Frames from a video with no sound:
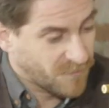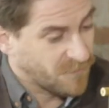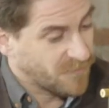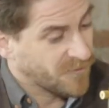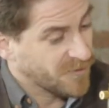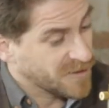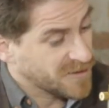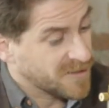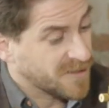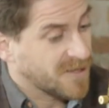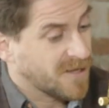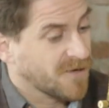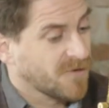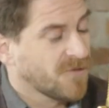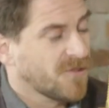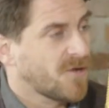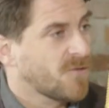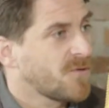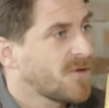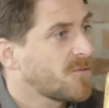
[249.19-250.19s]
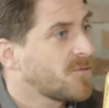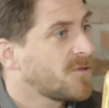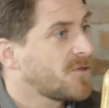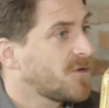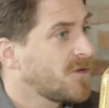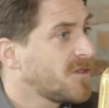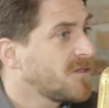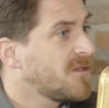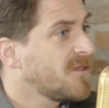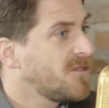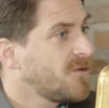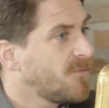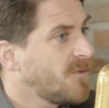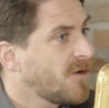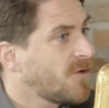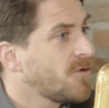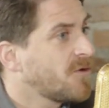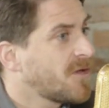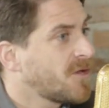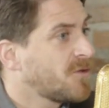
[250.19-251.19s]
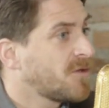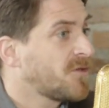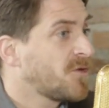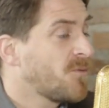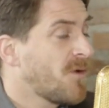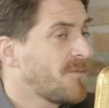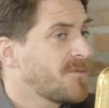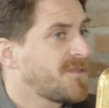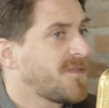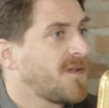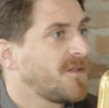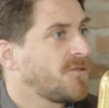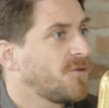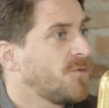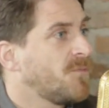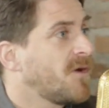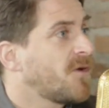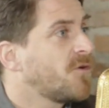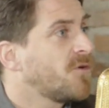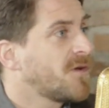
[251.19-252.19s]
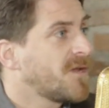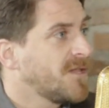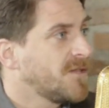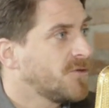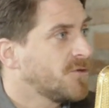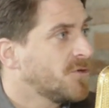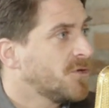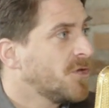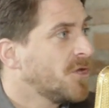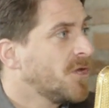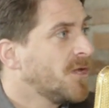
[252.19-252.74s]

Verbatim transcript: voy a hacer cargo de algunas cuestiones desde lo más concreto hasta lo más abstracto. Lo más concreto,